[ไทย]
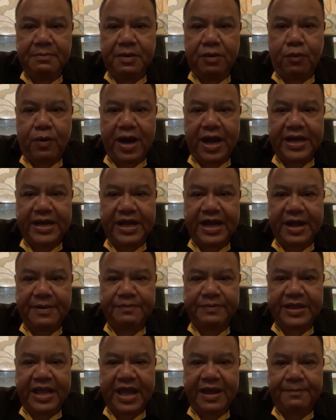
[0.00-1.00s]
เมื่อวานนะค
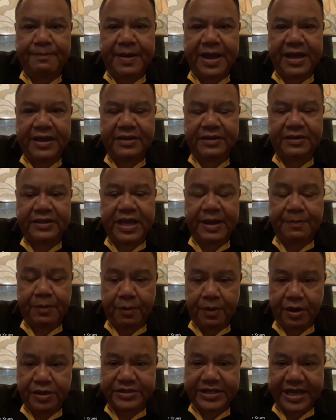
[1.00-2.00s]
รับทางพรรคถ้าผ
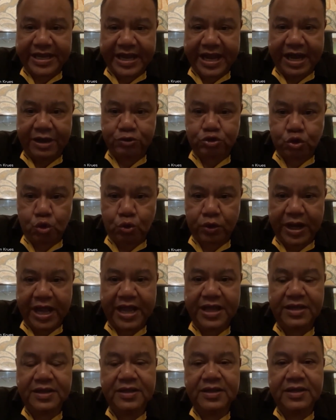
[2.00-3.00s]
มเข้าใจข่าวถูก
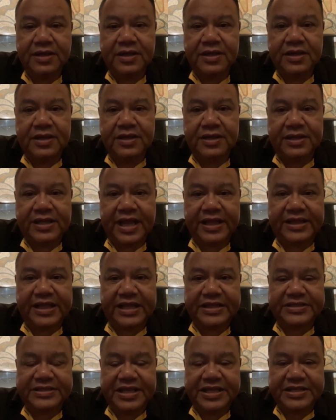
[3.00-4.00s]
นะได้
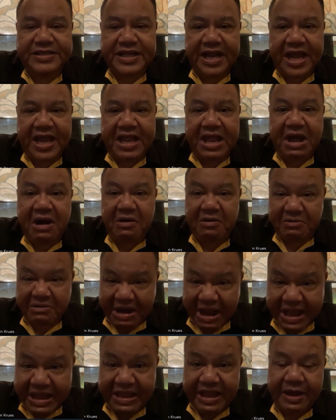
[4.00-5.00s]
ตัดสินใจ
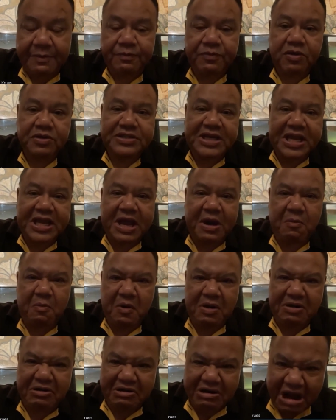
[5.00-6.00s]
ไล่ครับต้องใช้
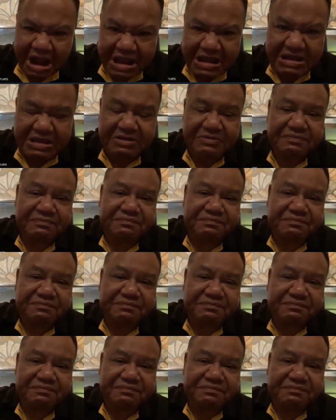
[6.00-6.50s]
คำว่าไล่